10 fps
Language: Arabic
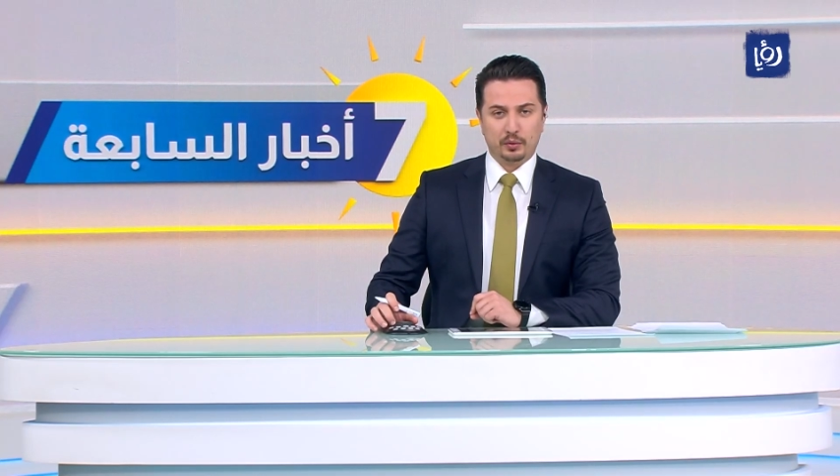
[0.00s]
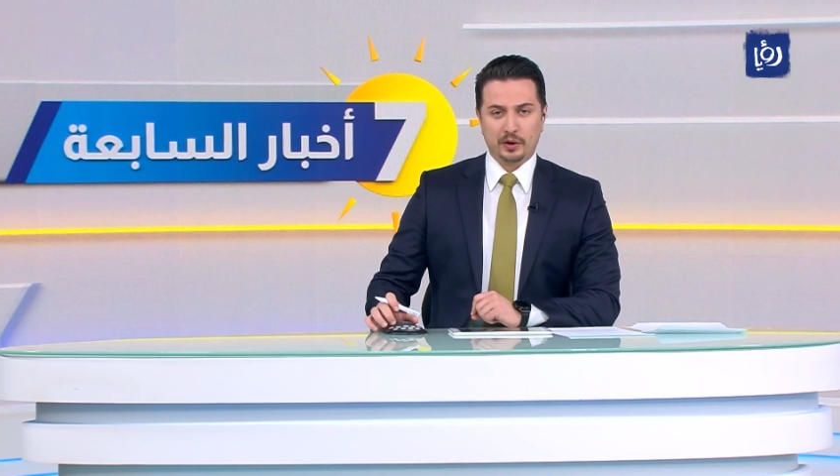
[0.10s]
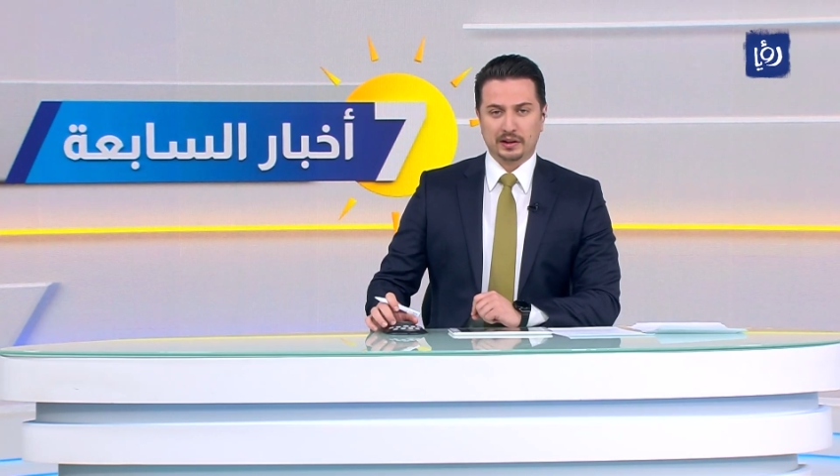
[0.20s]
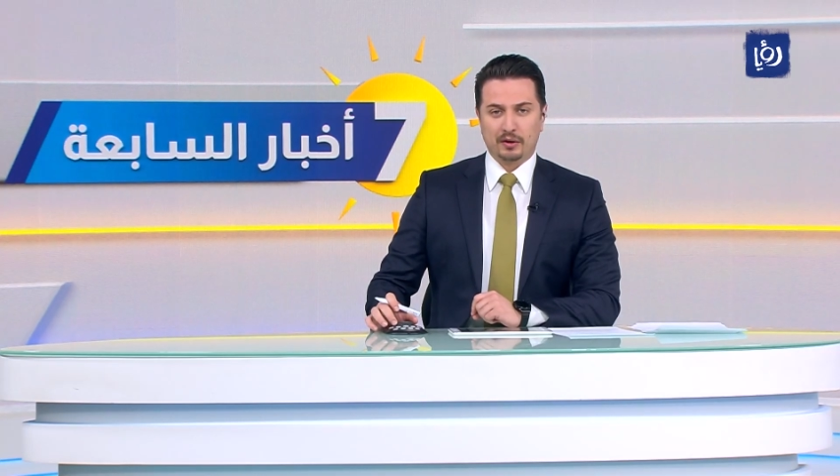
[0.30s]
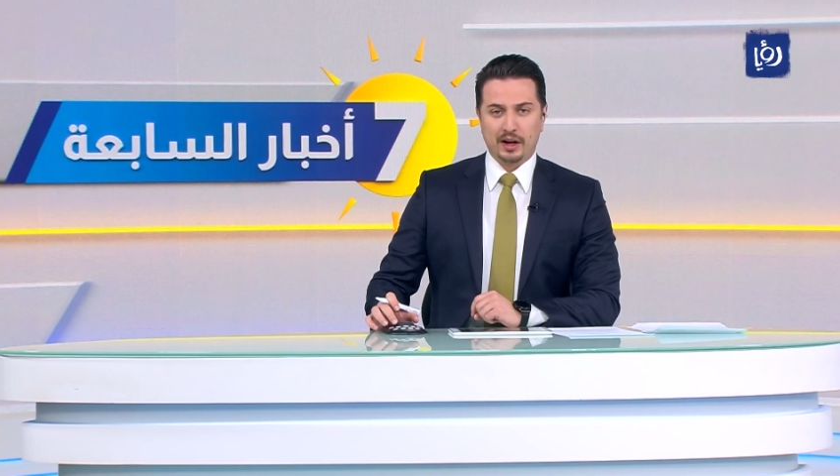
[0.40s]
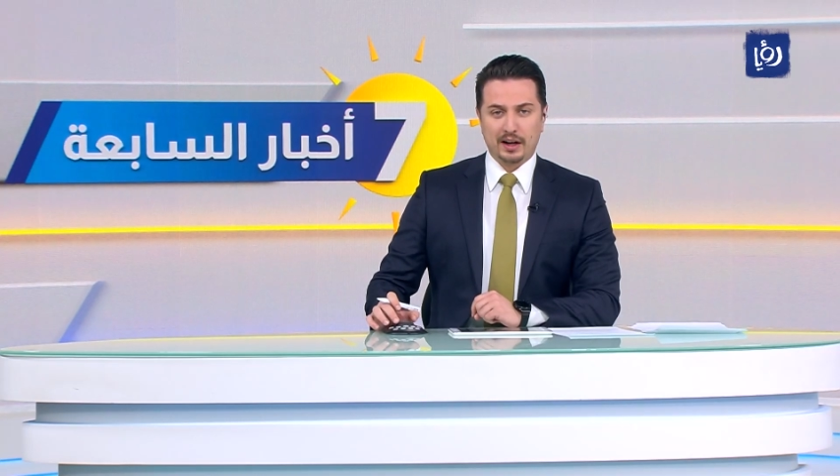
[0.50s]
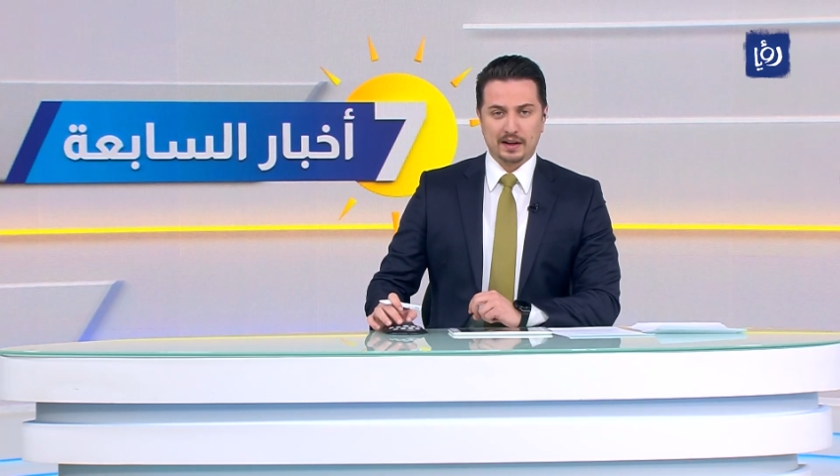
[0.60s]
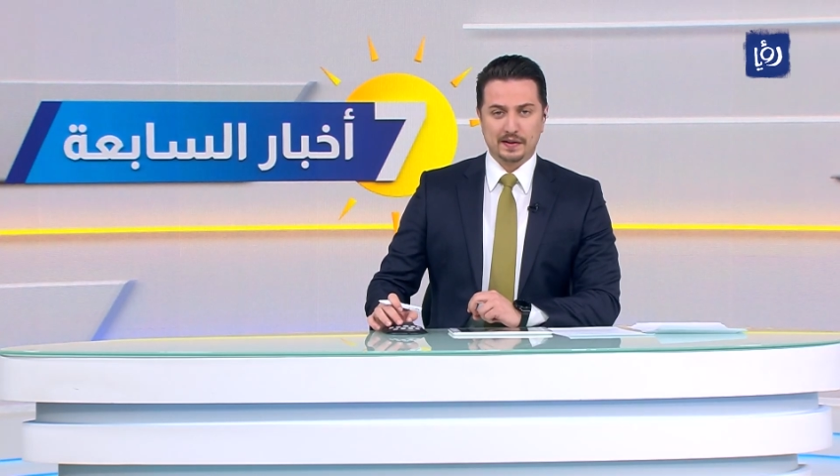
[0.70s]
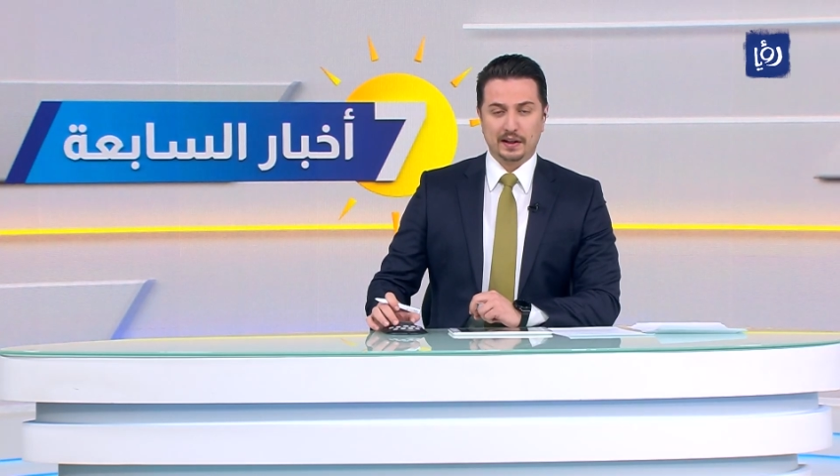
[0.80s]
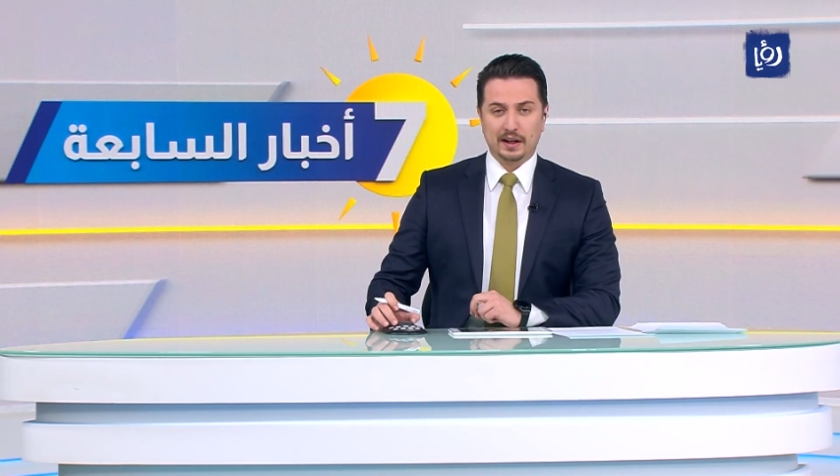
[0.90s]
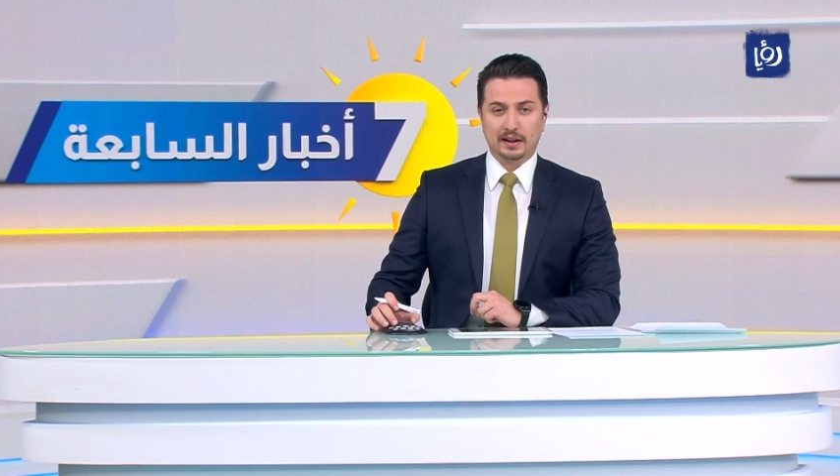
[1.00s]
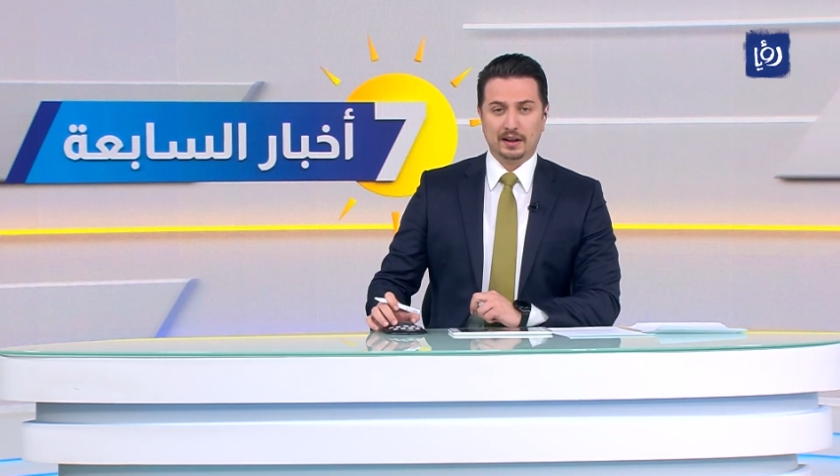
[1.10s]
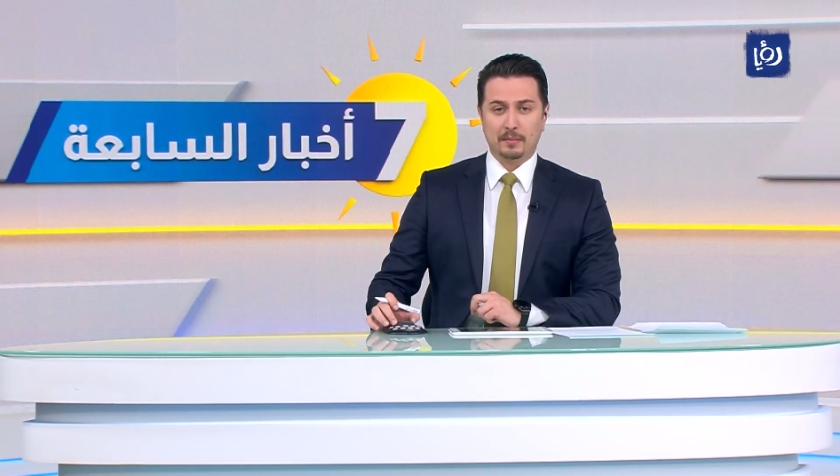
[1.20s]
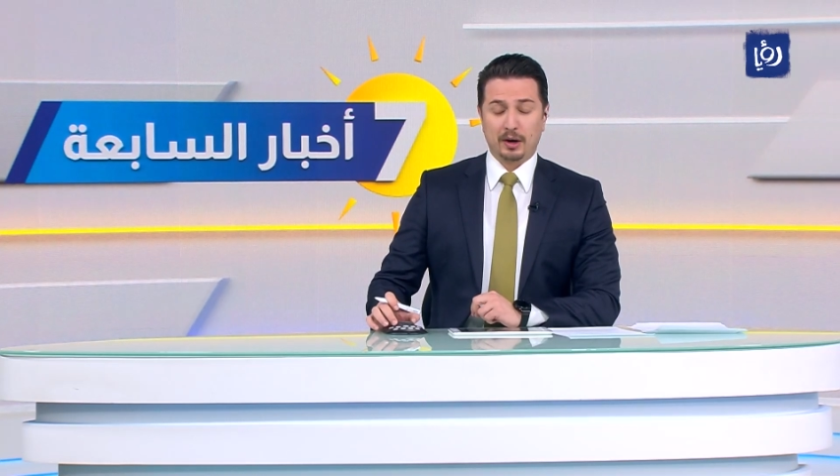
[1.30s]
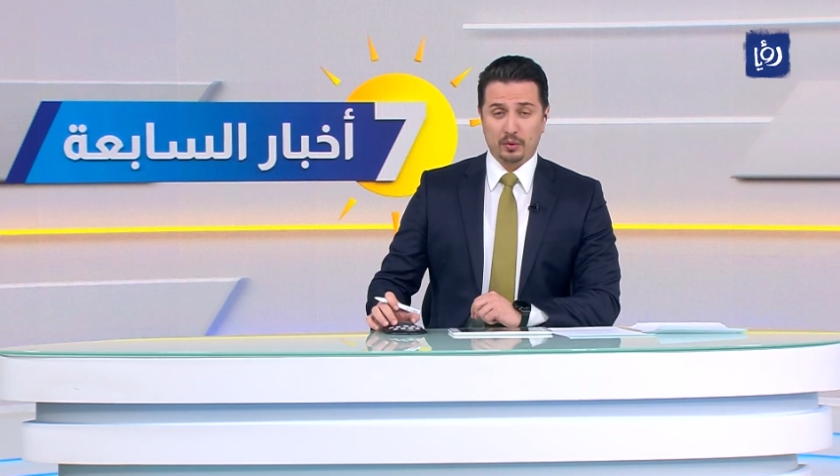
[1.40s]
والطوارئ ازديادا
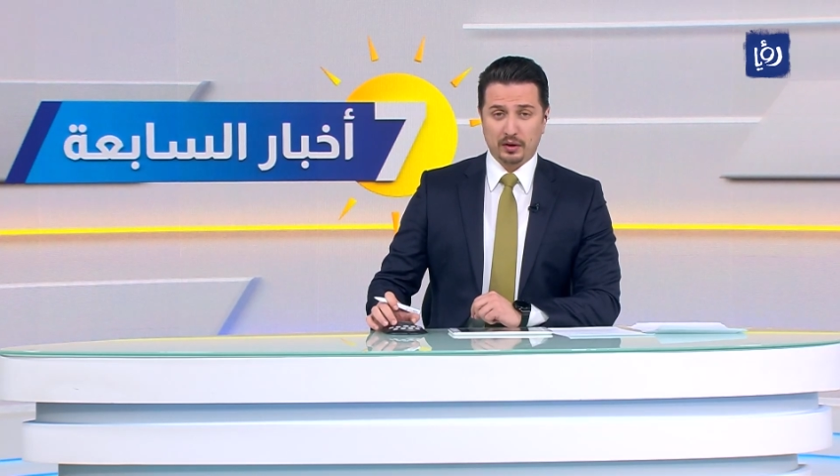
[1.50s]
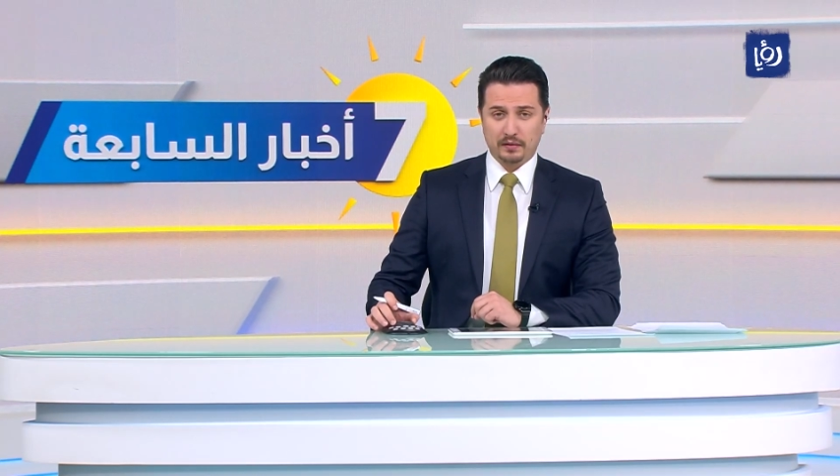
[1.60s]
ملحوظا